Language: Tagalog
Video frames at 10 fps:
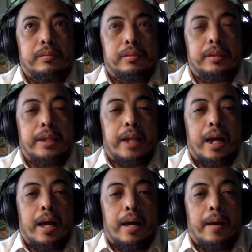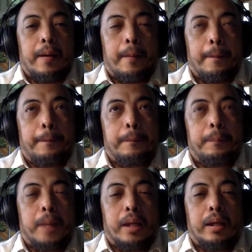hindi
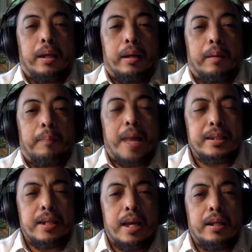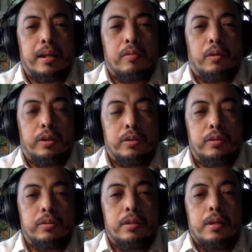nakapagpasa, uh, nako
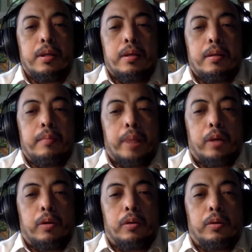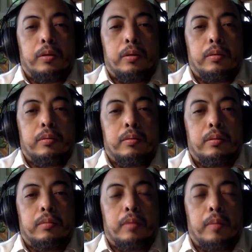ano. Pero
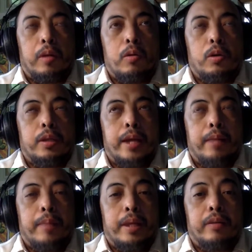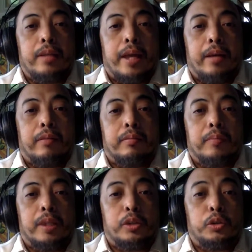magbalungkot dahil mayroon
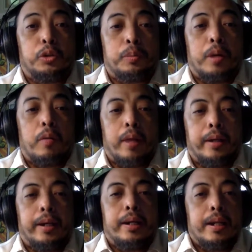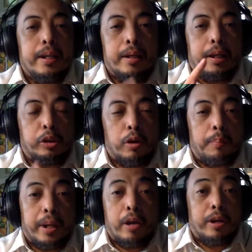tayong mga susunod pang quarter. Ito
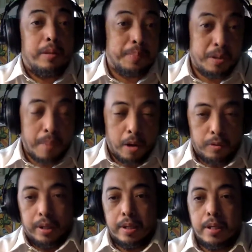ang panahon ng pagbawi.